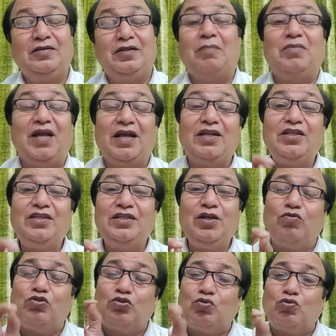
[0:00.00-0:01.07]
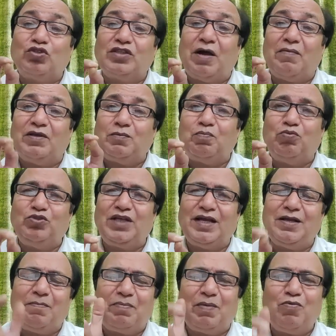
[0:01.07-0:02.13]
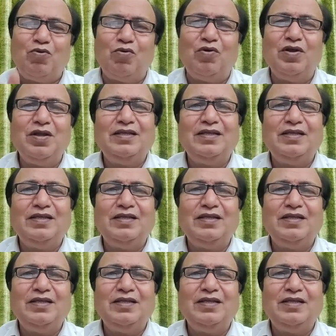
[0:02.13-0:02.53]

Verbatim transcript: तब नारद जी ने उत्सुकता बस पूछा कि प्रभु